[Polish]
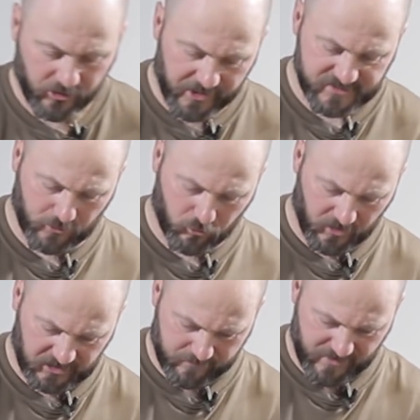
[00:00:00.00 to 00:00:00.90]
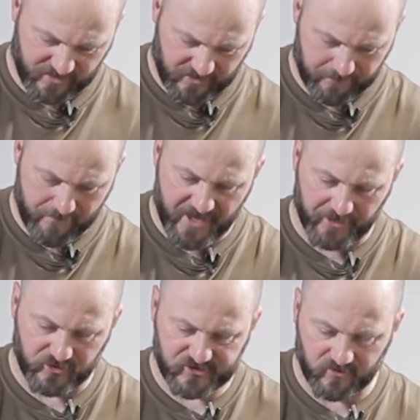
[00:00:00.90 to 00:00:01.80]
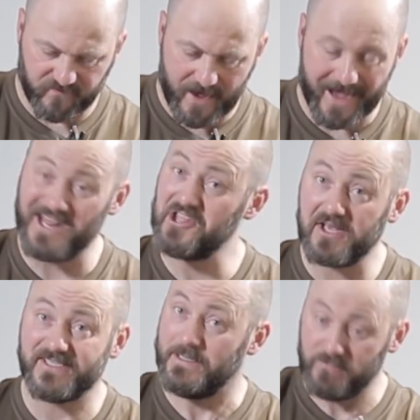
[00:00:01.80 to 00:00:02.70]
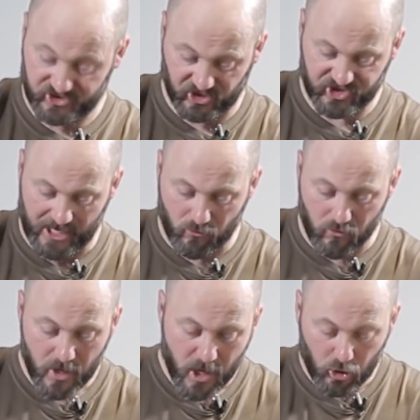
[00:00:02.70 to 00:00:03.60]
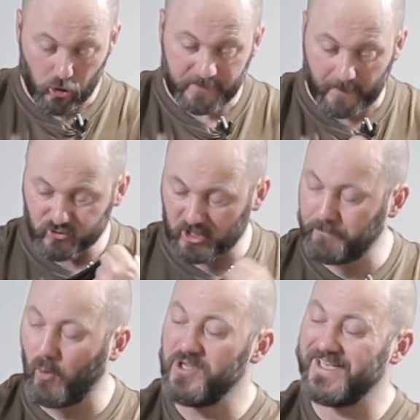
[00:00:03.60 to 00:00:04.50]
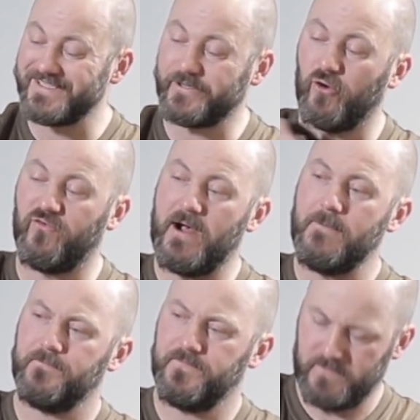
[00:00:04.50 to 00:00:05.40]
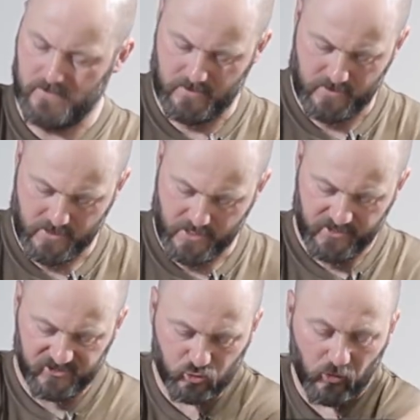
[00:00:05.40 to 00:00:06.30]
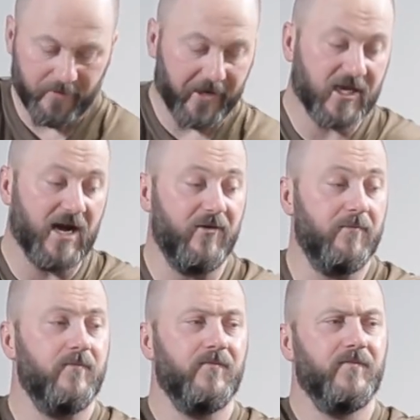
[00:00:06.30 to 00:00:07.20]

ta jest akurat chyba merynosowa, ale nie jest najbliższa ciału, lub na przykład poliestrowa z długim rękawem.